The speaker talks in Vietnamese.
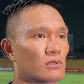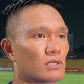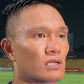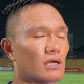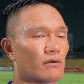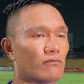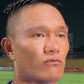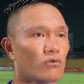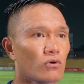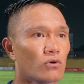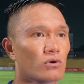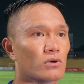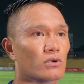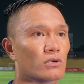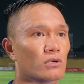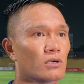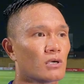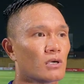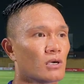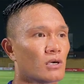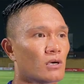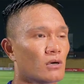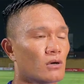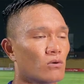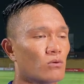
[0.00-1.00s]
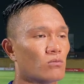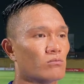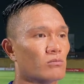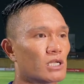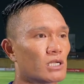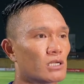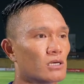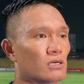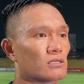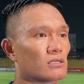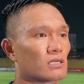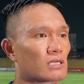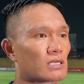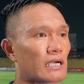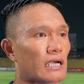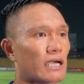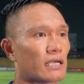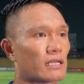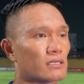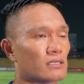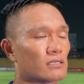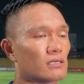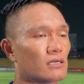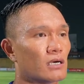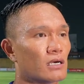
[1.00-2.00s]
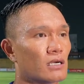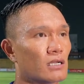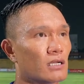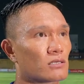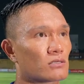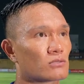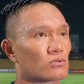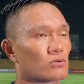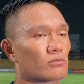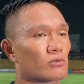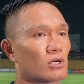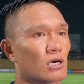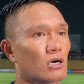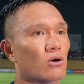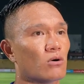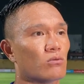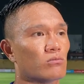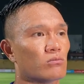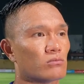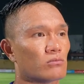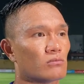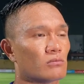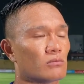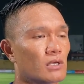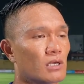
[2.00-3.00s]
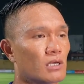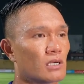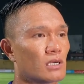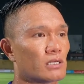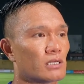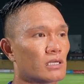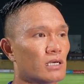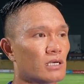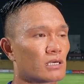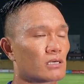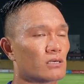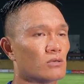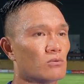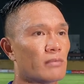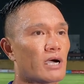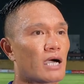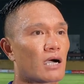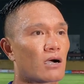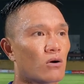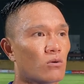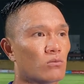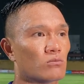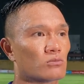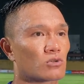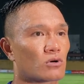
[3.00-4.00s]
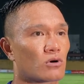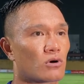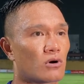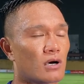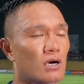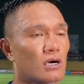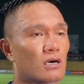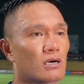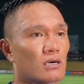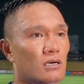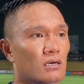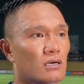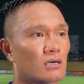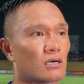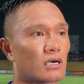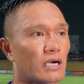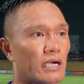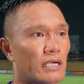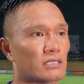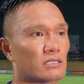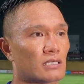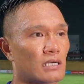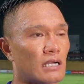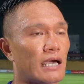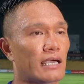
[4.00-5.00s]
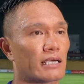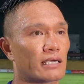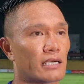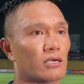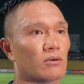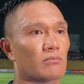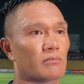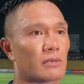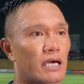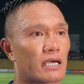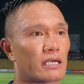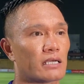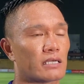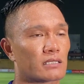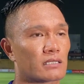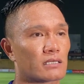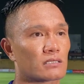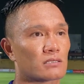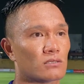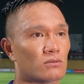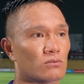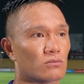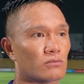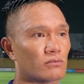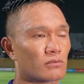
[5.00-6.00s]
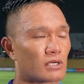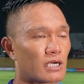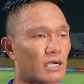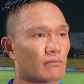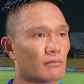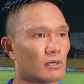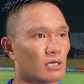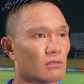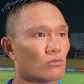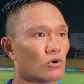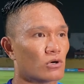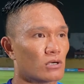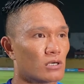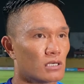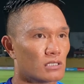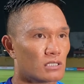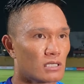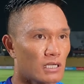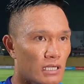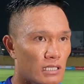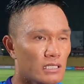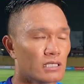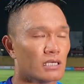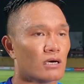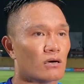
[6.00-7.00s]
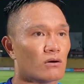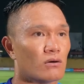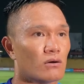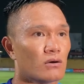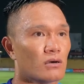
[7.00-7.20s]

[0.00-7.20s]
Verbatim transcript: rất là vui hùng biết ơn tất cả những người đã giúp đỡ hùng để cứu mang hùng cho có ngày trở lại ngày hôm nay thật sự hùng cảm ơn mọi người rất là nhiều